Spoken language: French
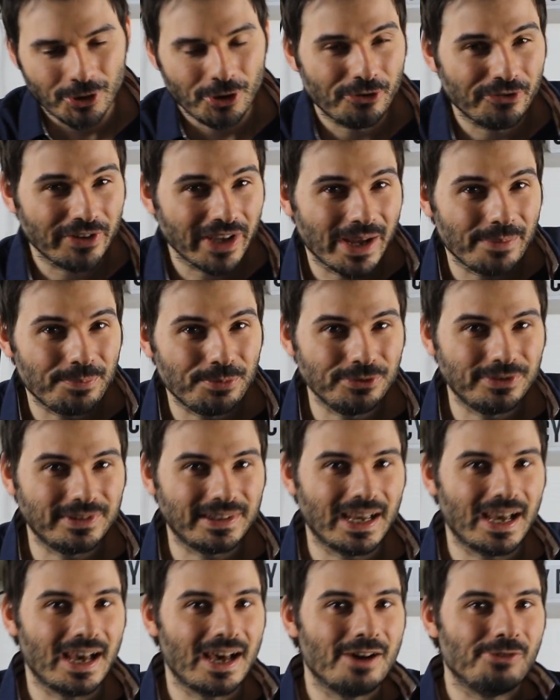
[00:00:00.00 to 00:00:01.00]
on verra plus
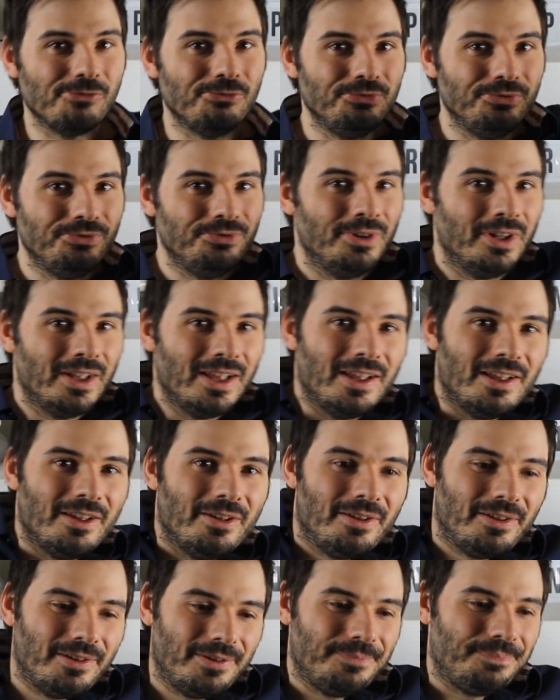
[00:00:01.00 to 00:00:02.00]
tard, ou
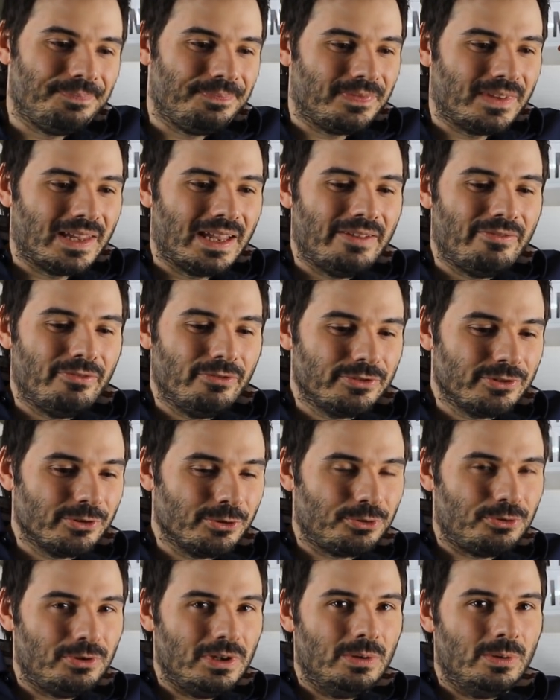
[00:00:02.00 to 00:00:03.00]
euh, elles vont se
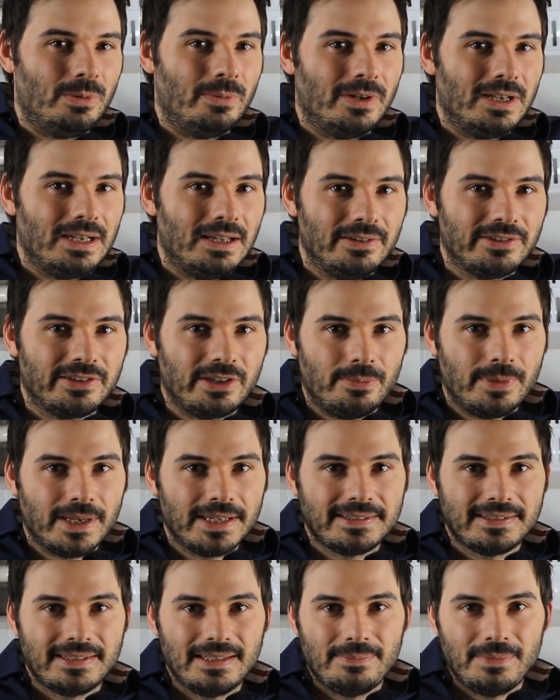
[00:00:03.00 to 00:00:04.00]
reculer au moment de
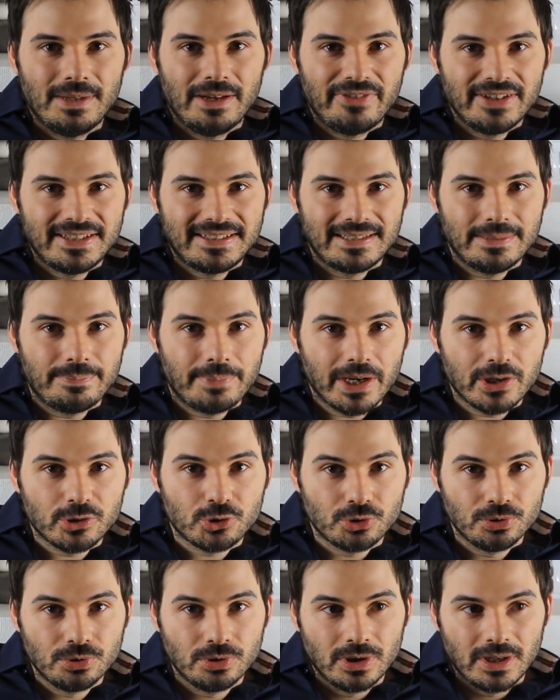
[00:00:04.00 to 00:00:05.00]
t'embrasser, mais en fait c'est par
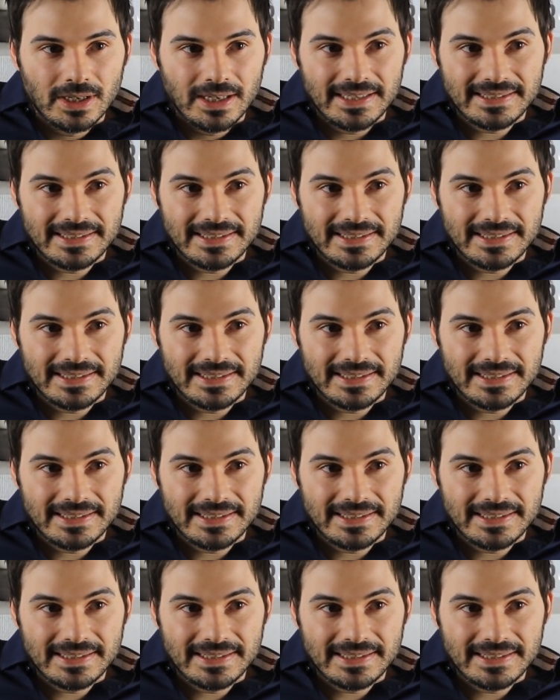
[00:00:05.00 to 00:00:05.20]
jeu.